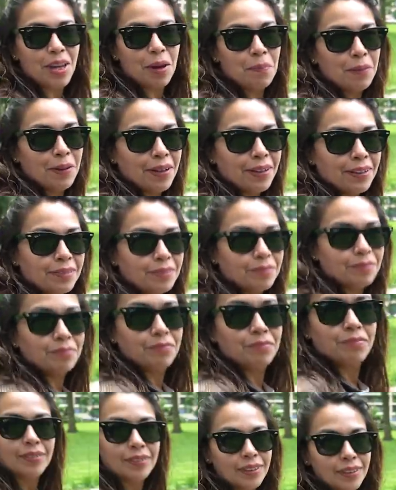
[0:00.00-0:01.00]
pero
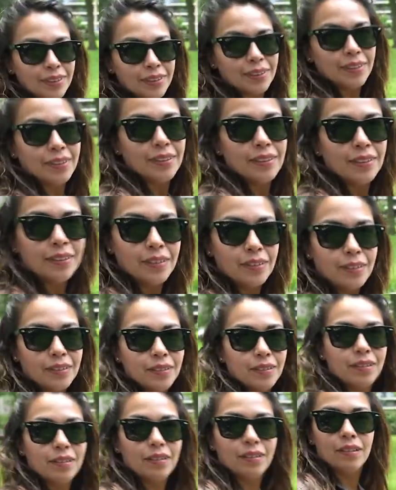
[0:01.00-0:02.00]
en idioma yo creo que
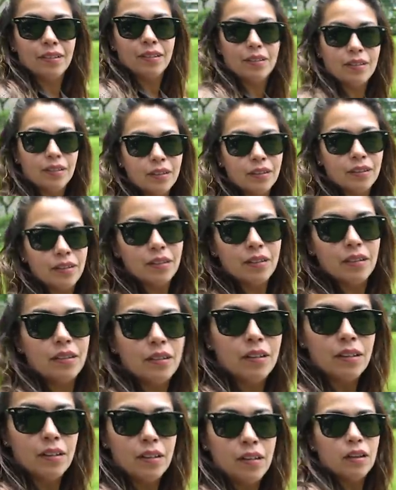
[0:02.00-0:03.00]
los dos
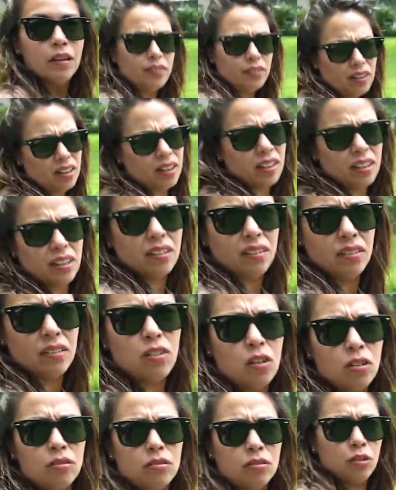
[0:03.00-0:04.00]
estados... Sí,
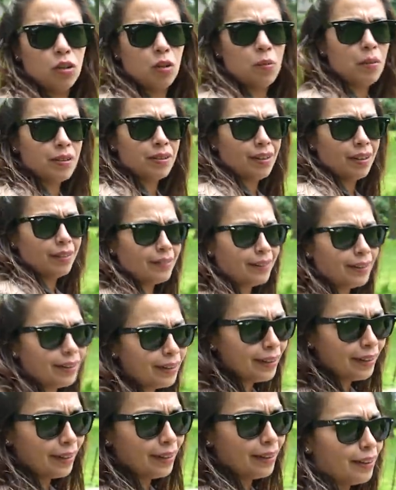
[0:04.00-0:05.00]
son, son
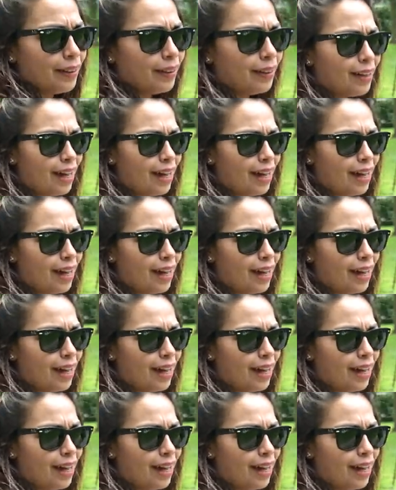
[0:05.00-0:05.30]
bastante